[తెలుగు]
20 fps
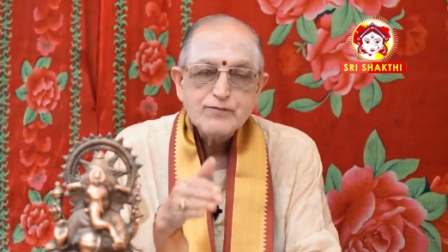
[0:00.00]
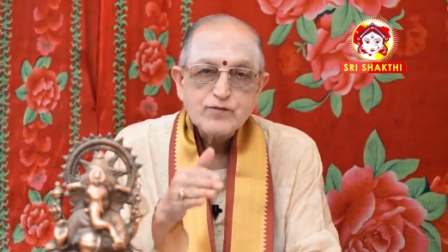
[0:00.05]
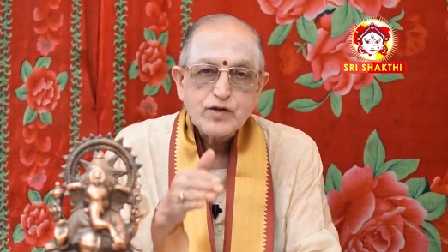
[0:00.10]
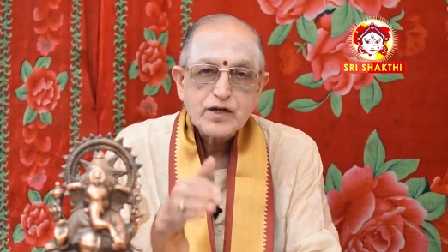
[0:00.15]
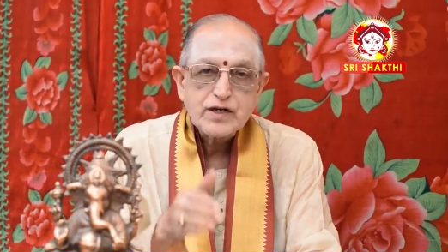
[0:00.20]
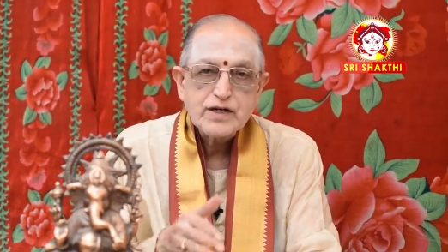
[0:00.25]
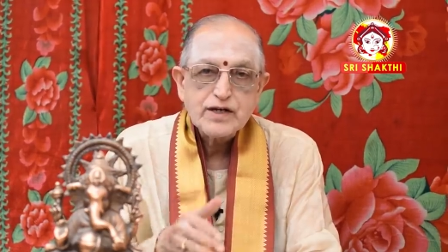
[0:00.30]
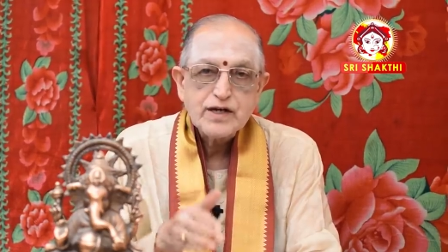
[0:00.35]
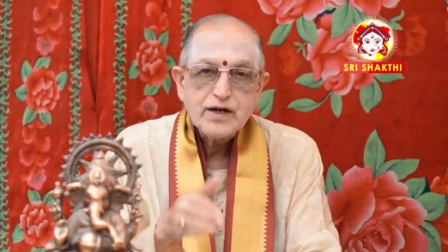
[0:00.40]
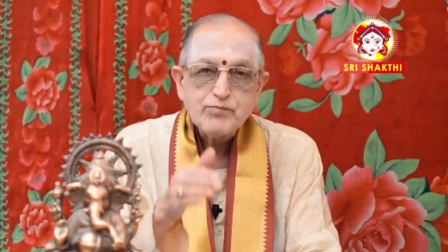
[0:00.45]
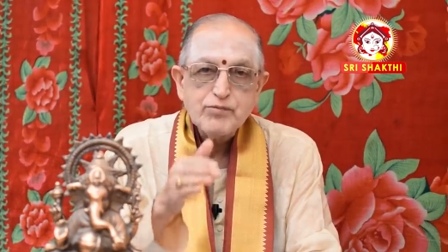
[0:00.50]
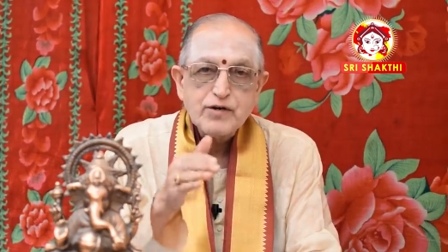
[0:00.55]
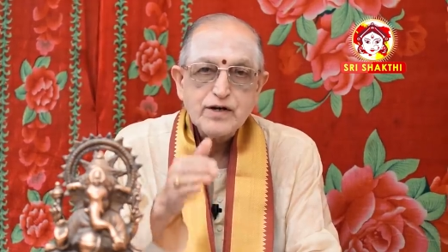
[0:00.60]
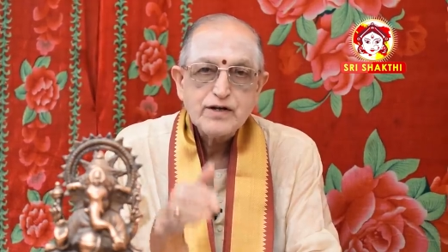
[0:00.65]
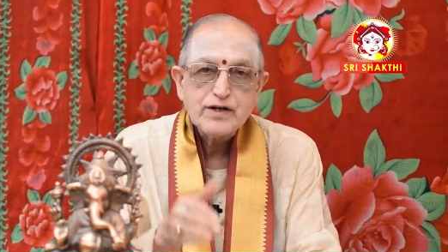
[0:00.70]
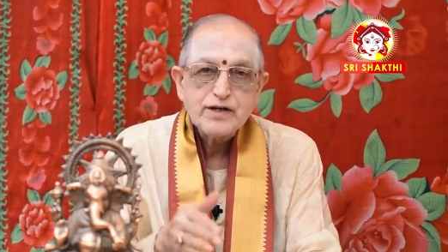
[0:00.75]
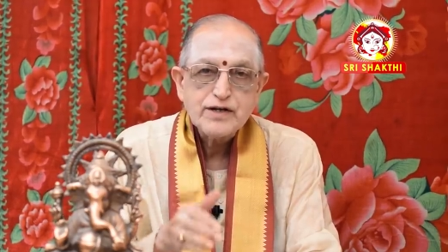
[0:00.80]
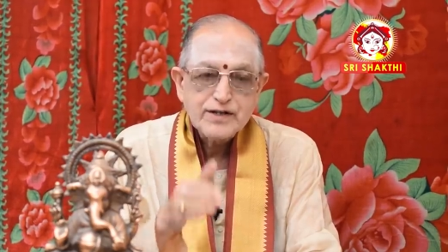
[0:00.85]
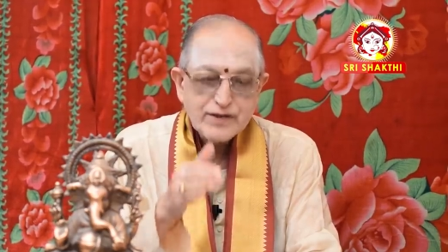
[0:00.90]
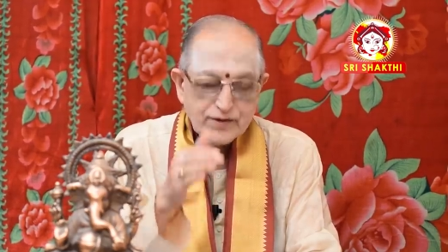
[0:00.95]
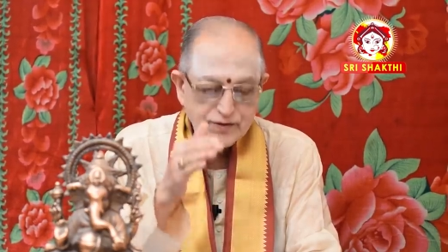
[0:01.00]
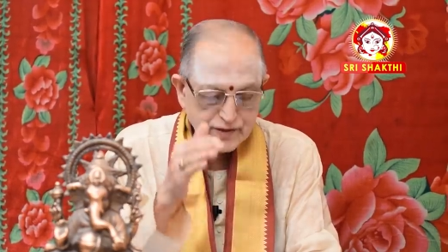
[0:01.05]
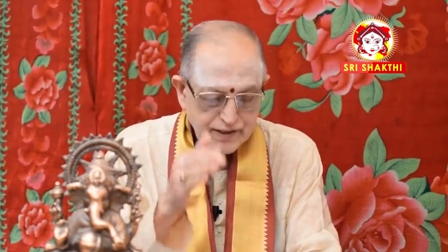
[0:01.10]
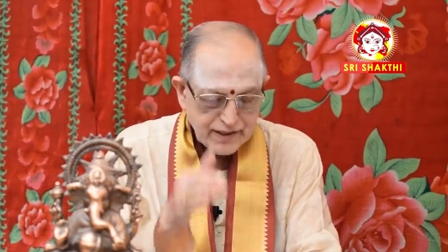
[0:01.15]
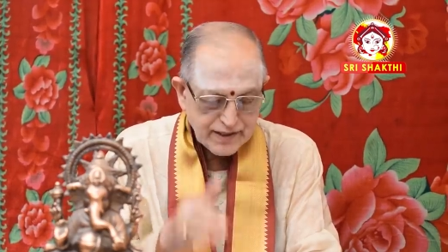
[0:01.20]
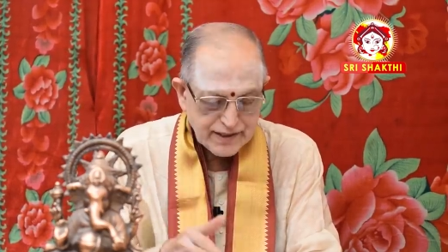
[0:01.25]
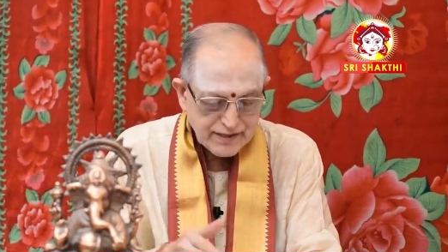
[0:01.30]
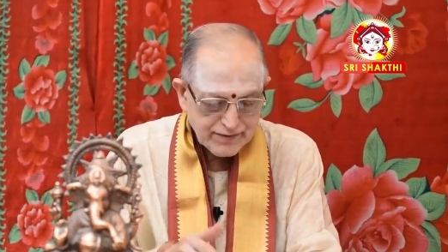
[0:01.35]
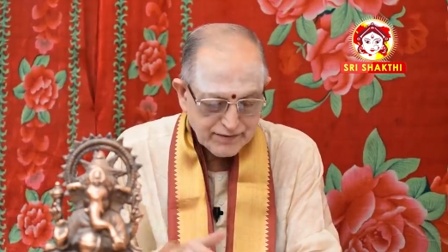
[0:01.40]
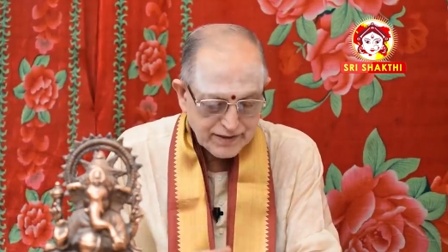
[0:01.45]
చక్కగా పనులన్నీ కూడా
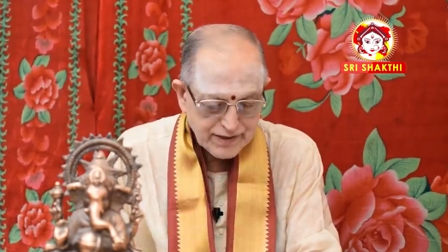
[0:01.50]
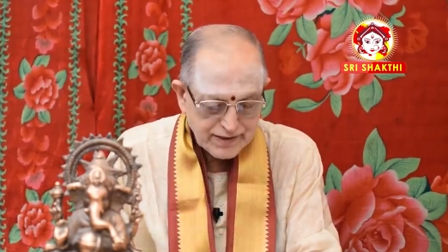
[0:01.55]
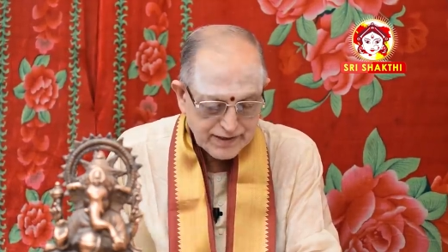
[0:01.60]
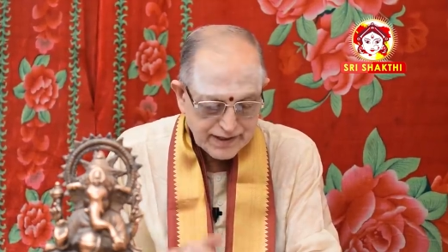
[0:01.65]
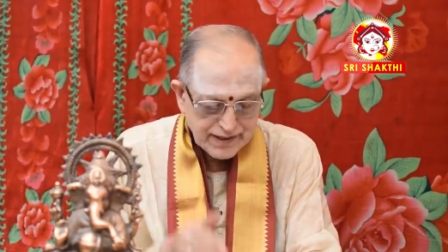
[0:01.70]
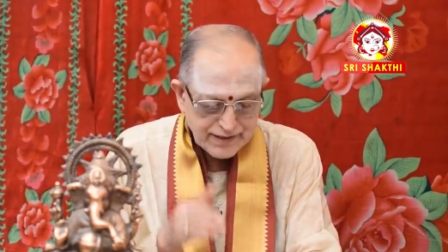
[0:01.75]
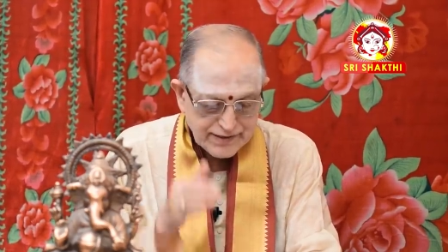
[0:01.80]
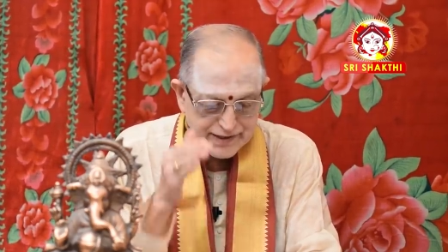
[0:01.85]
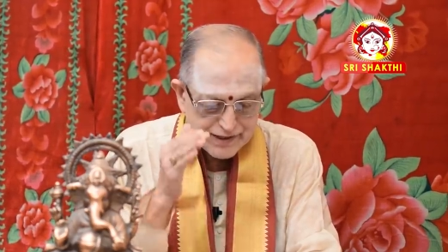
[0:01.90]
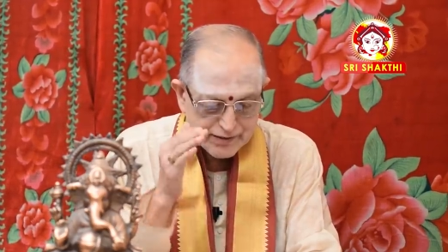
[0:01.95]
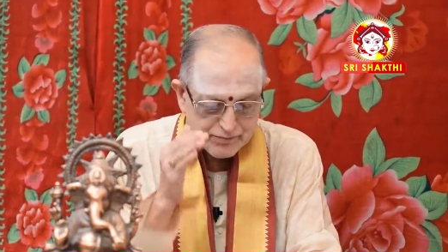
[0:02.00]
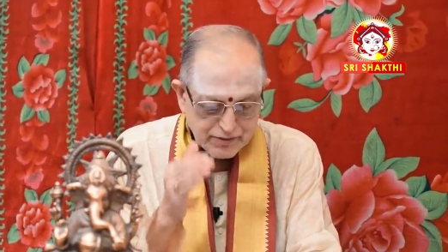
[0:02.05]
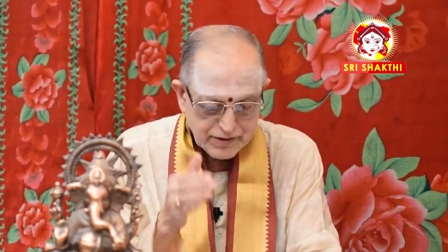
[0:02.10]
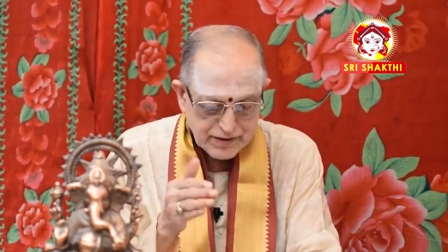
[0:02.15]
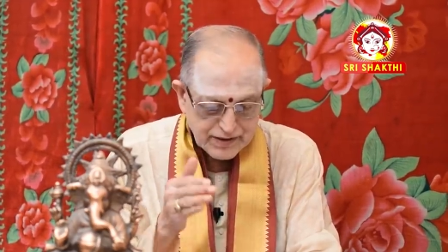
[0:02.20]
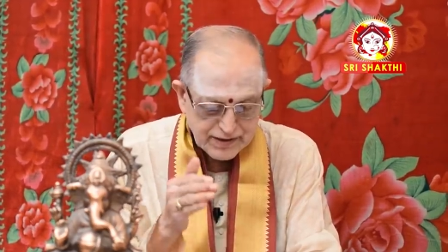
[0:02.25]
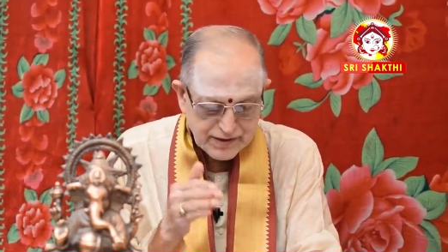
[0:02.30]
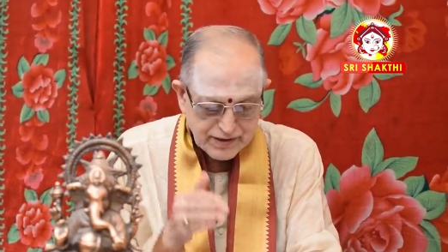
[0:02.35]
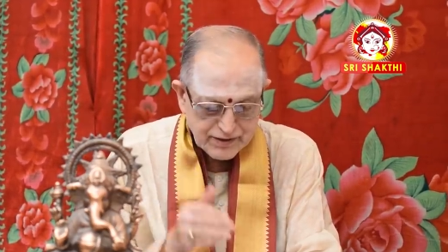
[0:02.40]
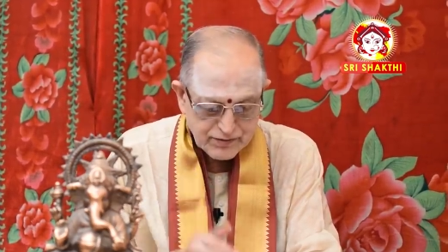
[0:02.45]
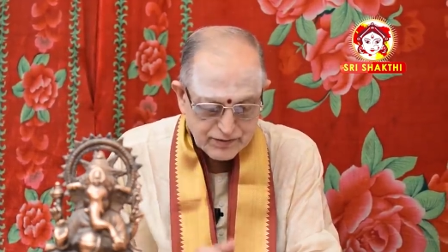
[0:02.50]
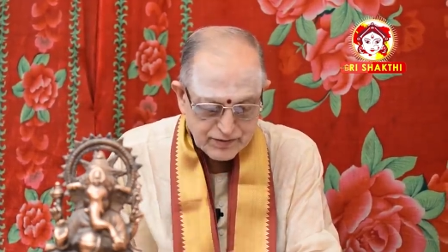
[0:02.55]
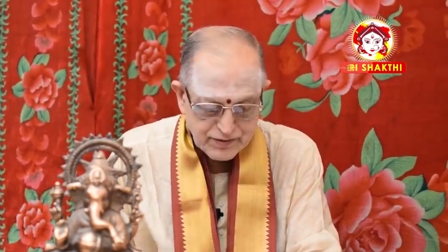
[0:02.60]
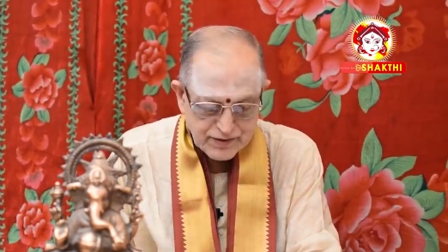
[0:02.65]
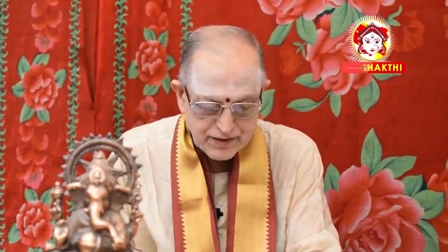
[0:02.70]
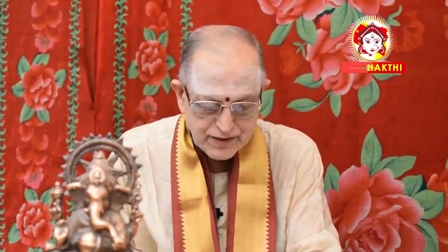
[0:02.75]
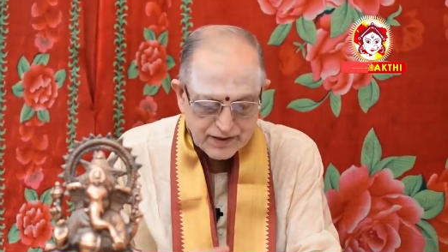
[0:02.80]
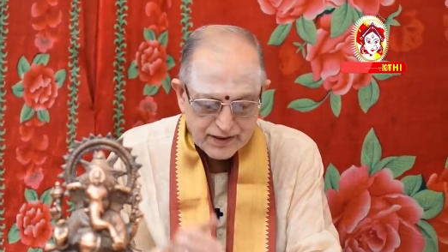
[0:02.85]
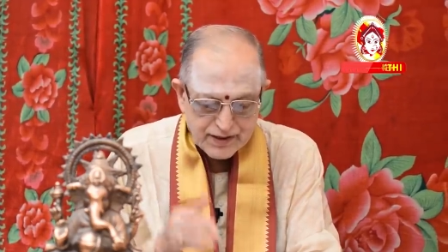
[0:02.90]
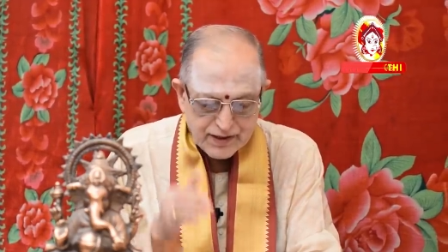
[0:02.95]
నెరవేరుతాయి జయప్రదంగా
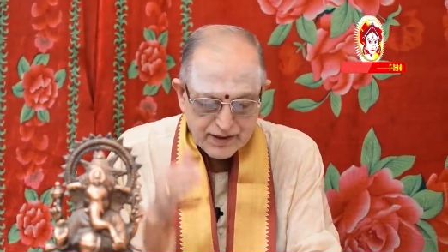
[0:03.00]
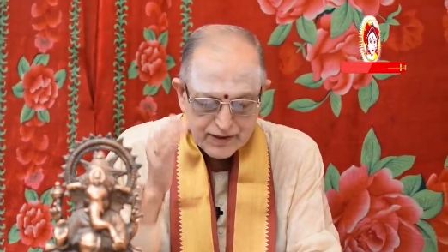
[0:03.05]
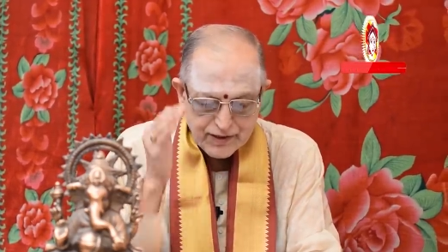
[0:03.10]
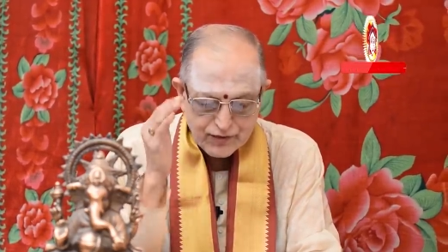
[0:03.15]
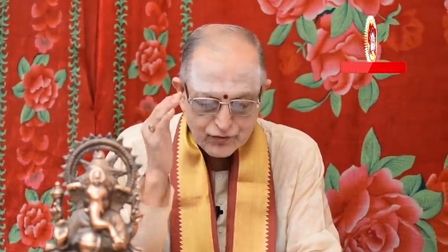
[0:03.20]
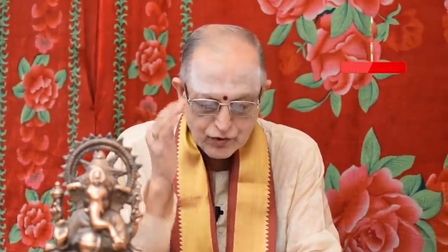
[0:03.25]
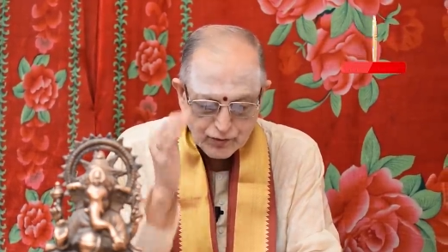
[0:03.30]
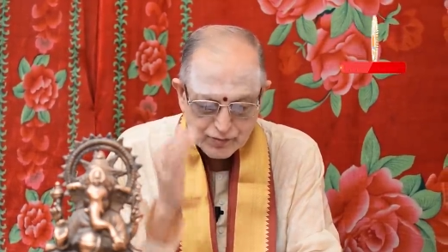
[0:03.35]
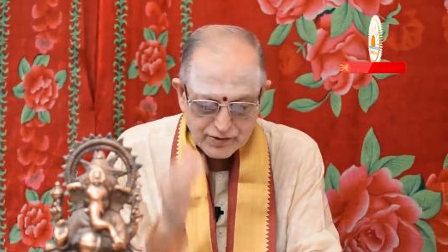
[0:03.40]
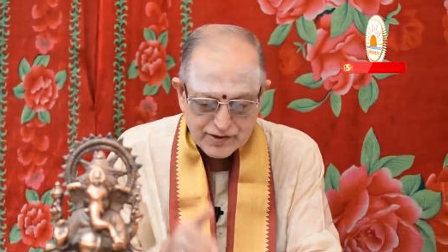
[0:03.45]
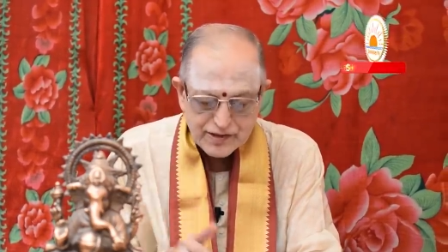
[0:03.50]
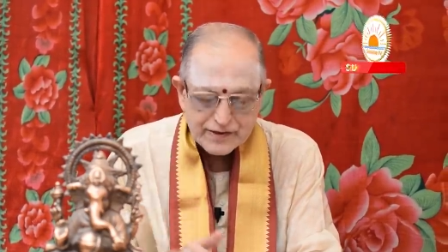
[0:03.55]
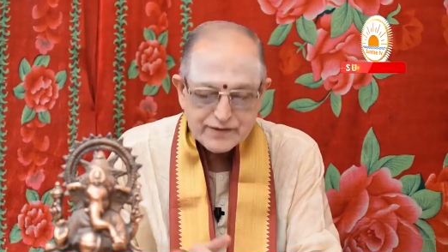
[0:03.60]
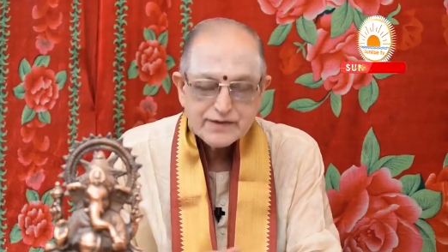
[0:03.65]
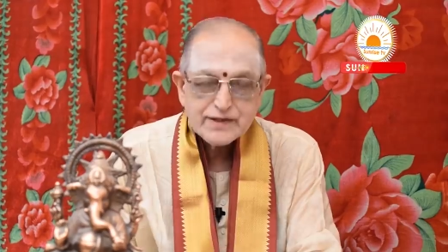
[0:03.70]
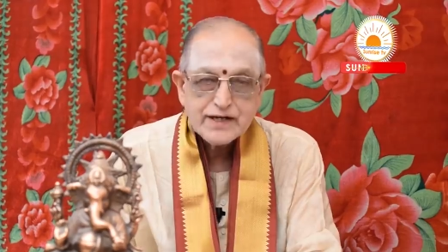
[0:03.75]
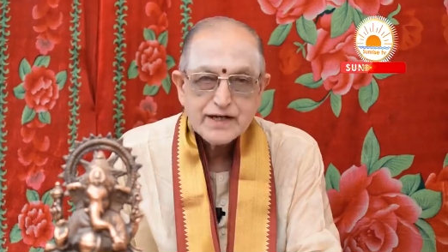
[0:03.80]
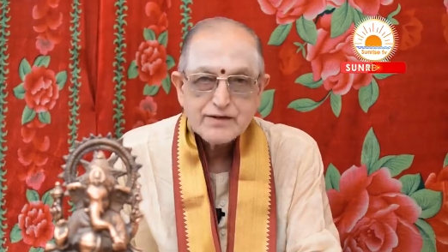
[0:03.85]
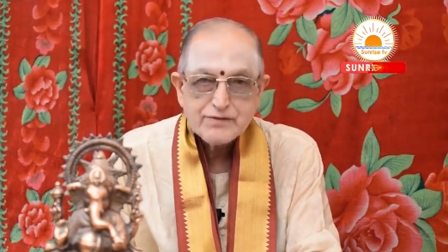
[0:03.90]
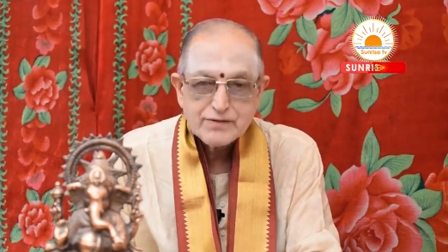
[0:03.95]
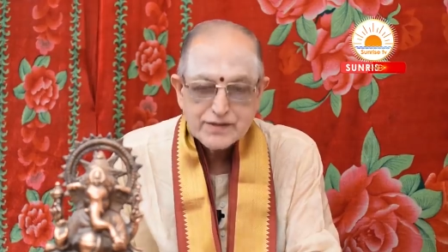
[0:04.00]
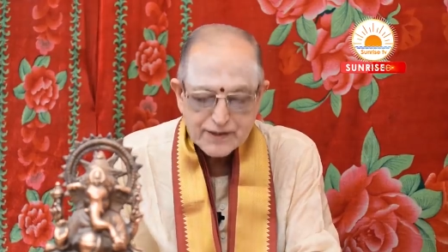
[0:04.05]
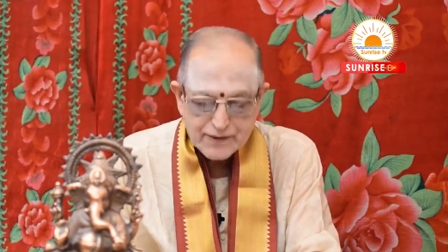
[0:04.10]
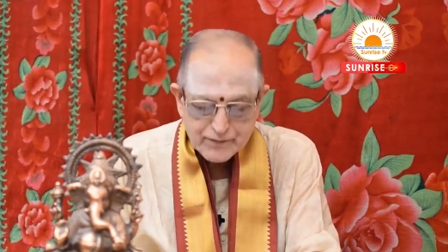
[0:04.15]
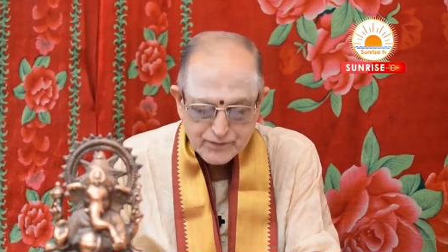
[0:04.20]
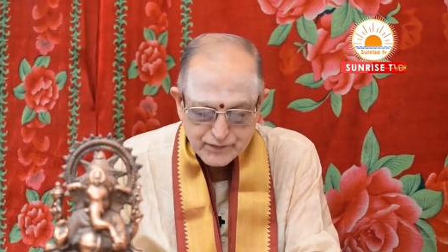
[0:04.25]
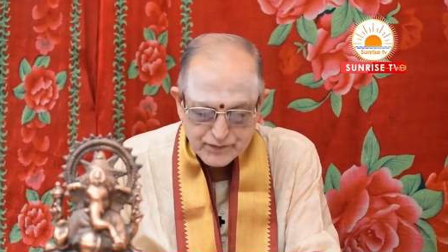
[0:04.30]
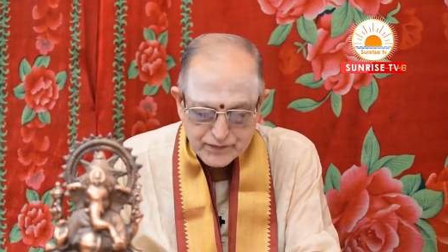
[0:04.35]
ఉంటుంది శుభ సంచారం ఇది